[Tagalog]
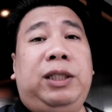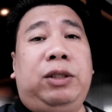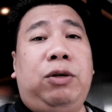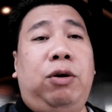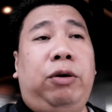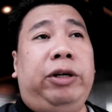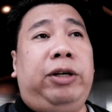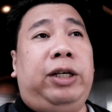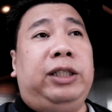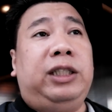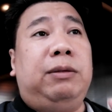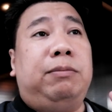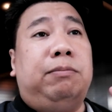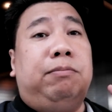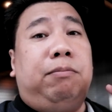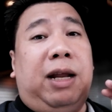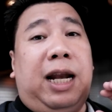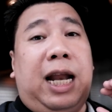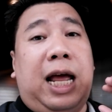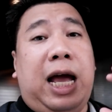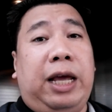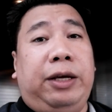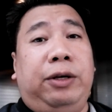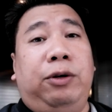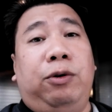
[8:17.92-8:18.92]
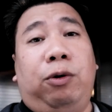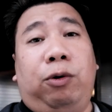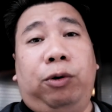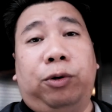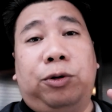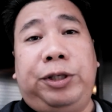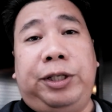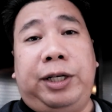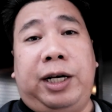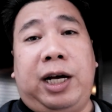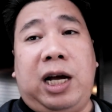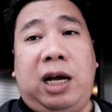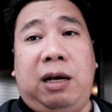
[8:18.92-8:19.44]
mas okay kasi malayo
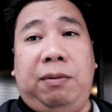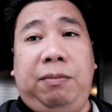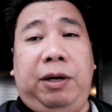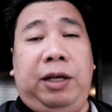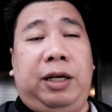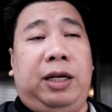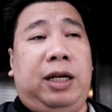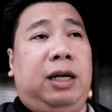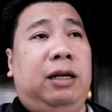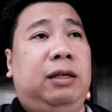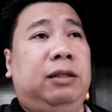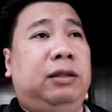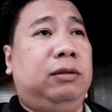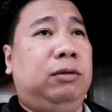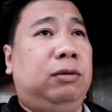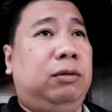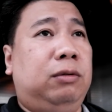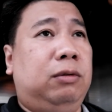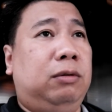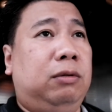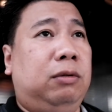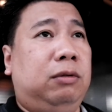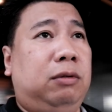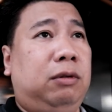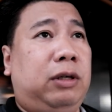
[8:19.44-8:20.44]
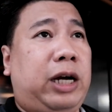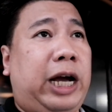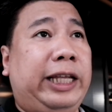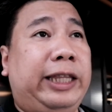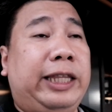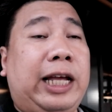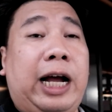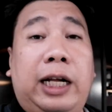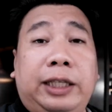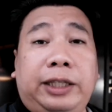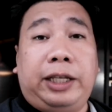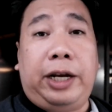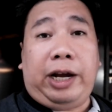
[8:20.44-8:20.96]
ako sa camera. So
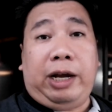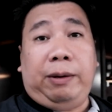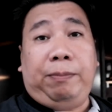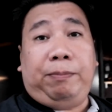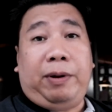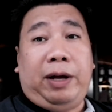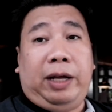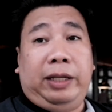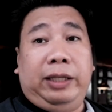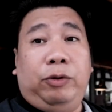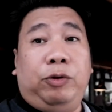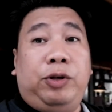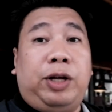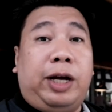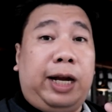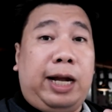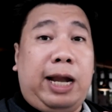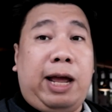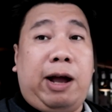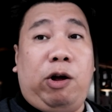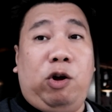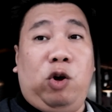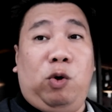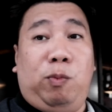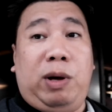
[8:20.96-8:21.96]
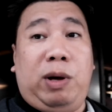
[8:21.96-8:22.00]
kahit naka-tripod, hindi ko na kailangan